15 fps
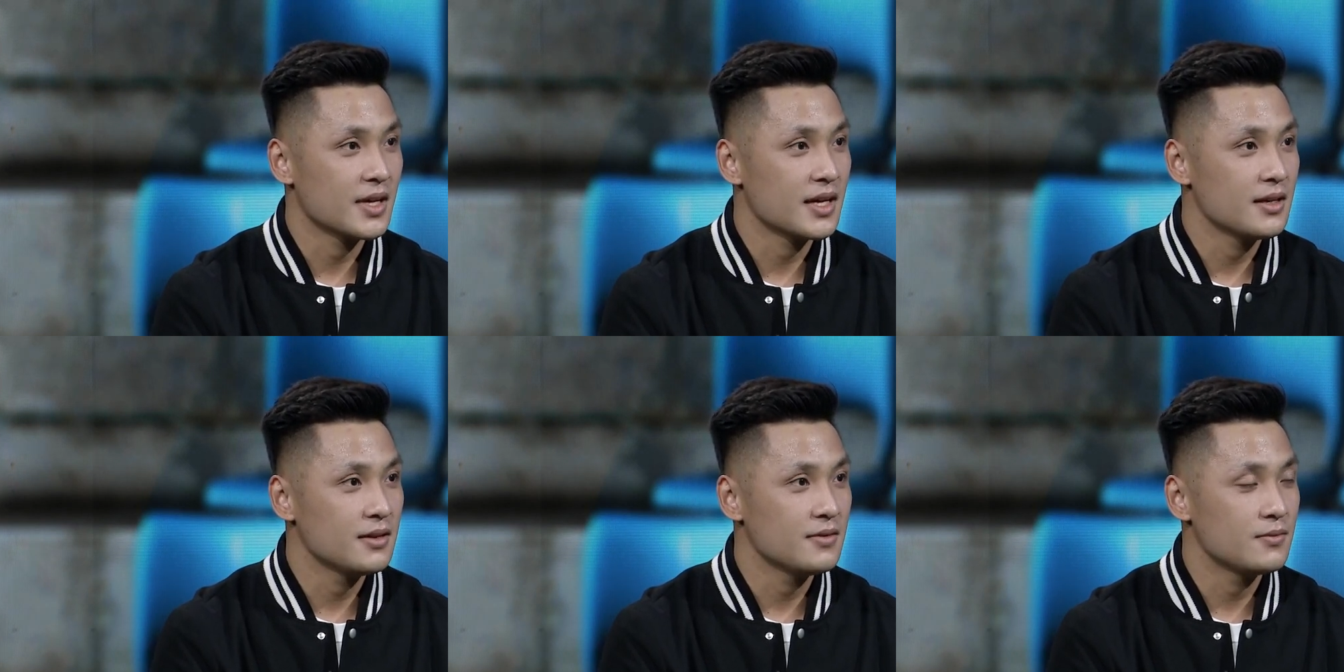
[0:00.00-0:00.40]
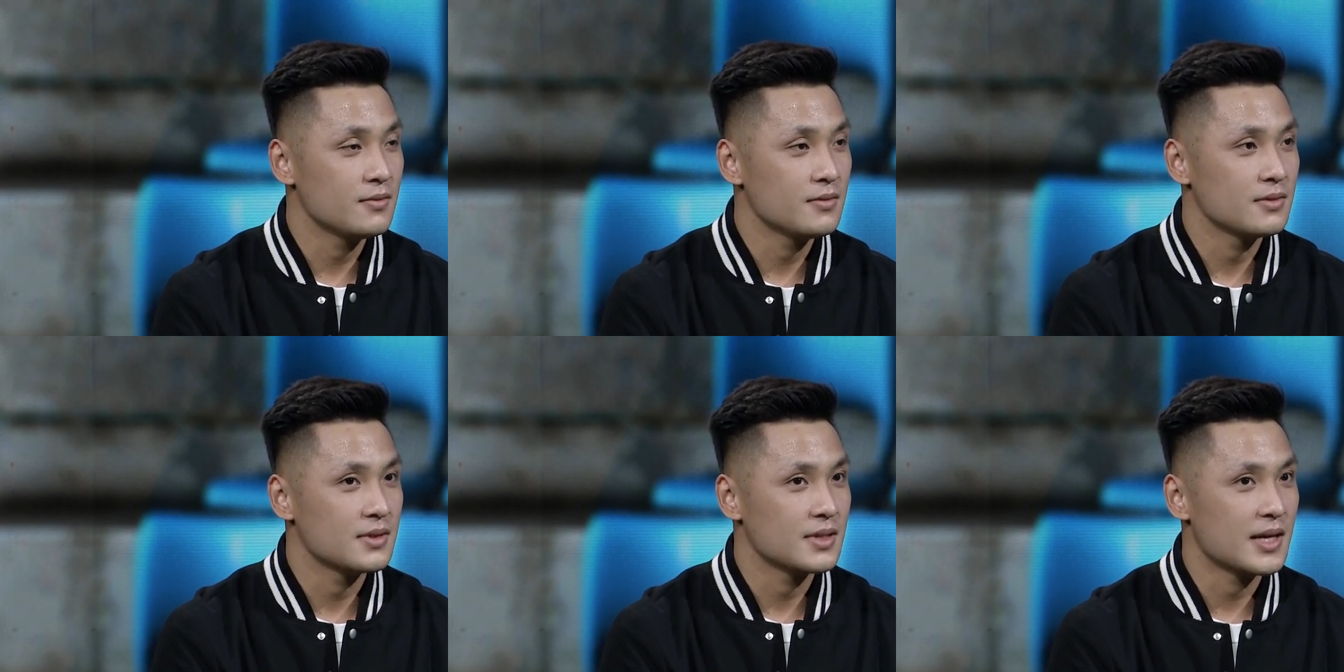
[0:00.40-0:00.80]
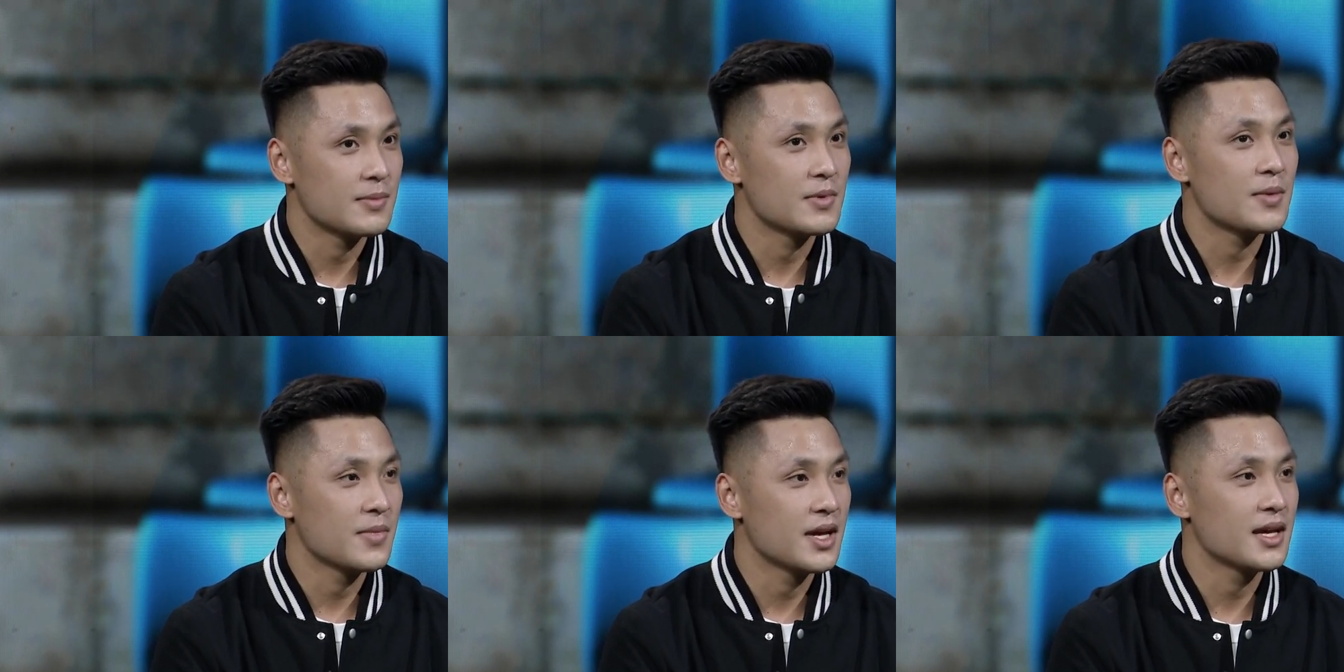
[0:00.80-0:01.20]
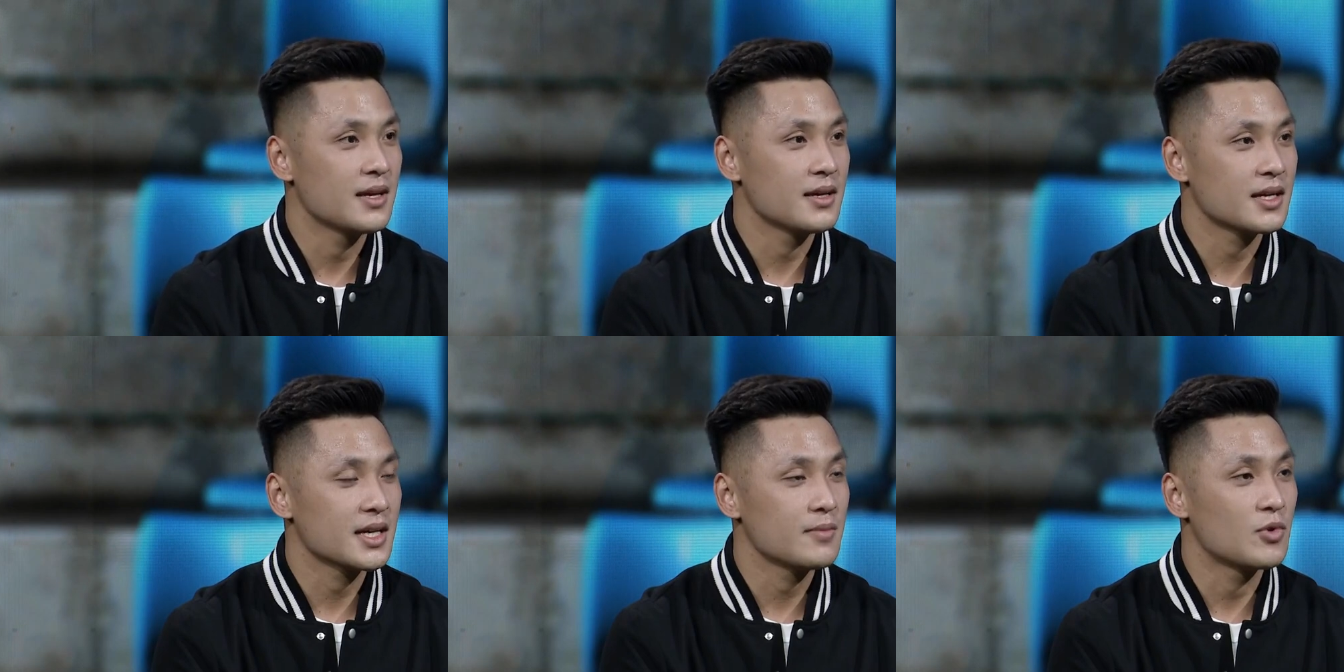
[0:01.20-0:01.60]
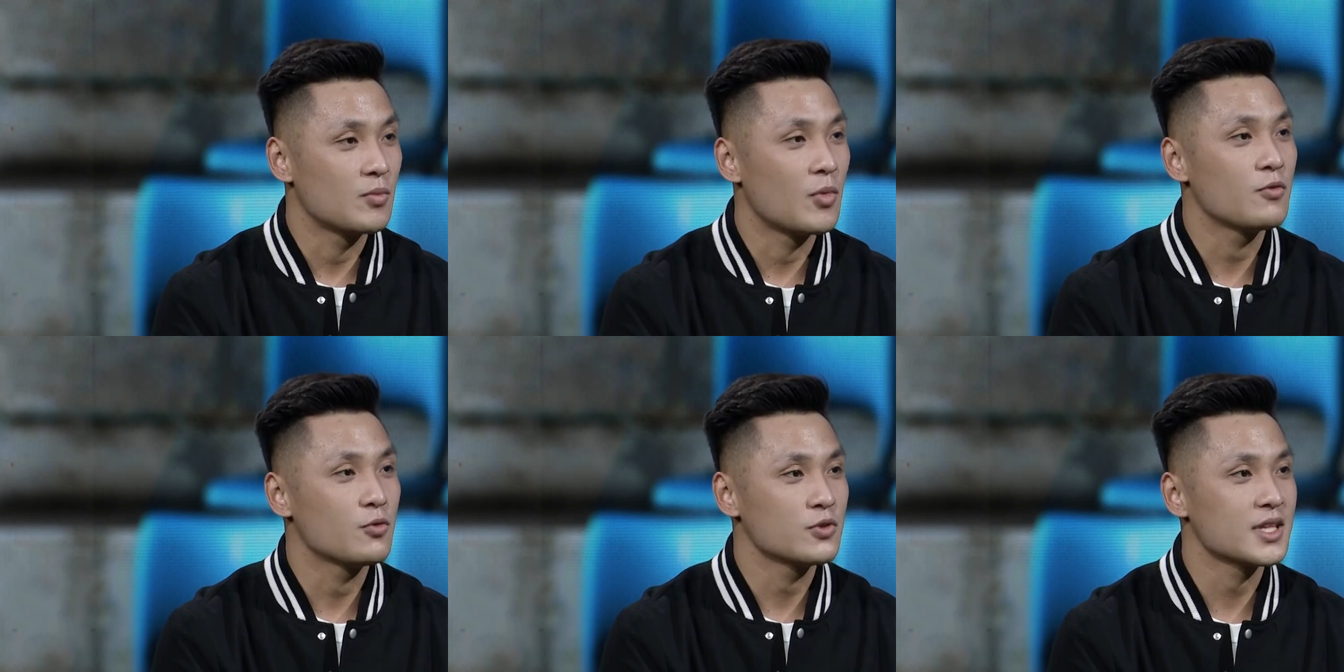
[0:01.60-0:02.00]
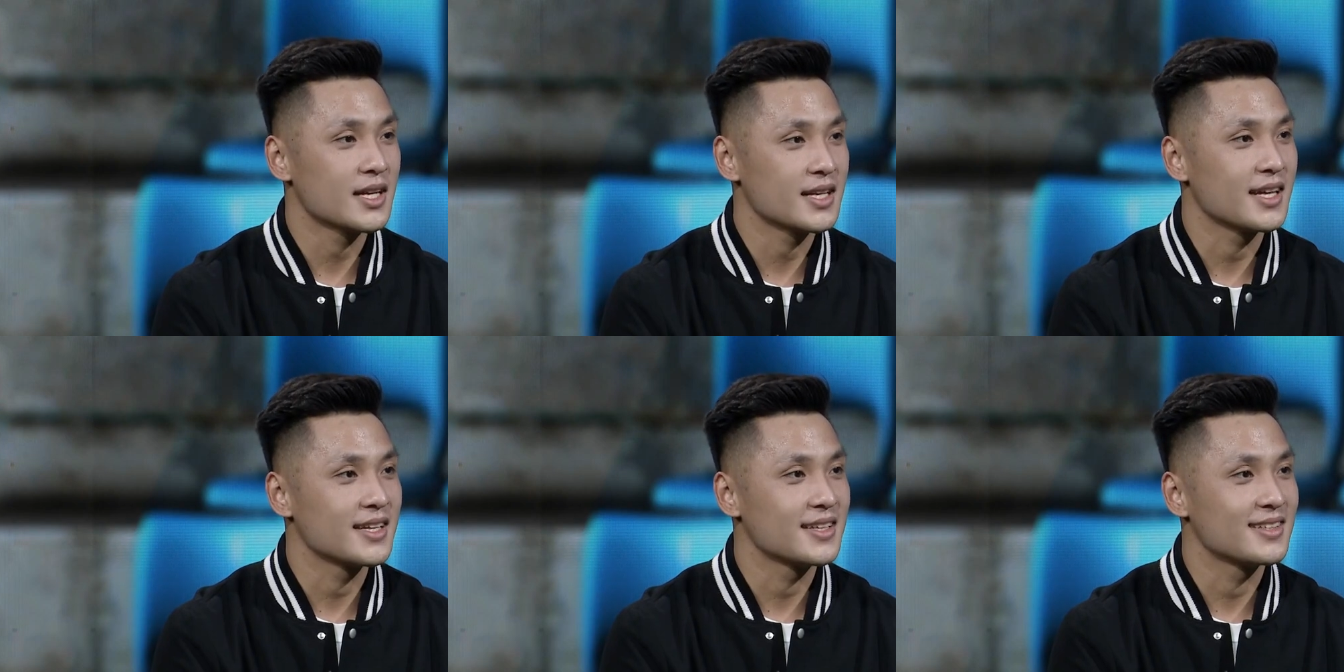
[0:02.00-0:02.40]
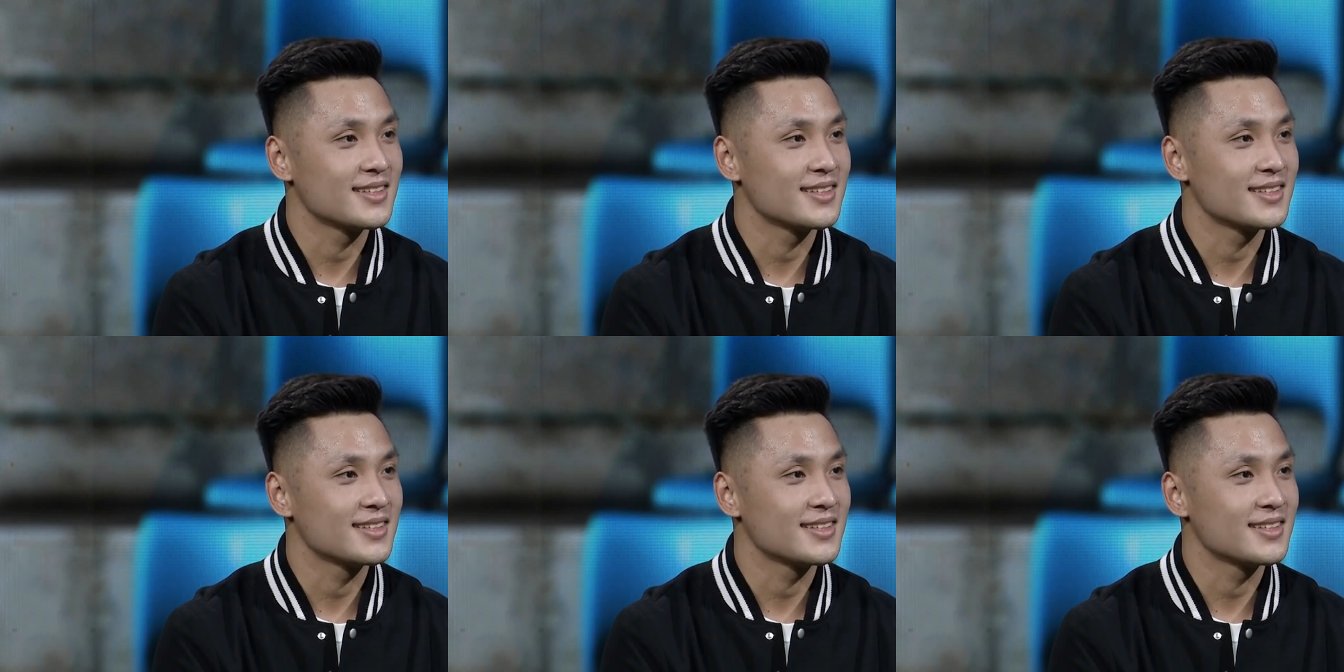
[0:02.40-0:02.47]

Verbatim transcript: thấy em đam mê cái bộ môn futsal này.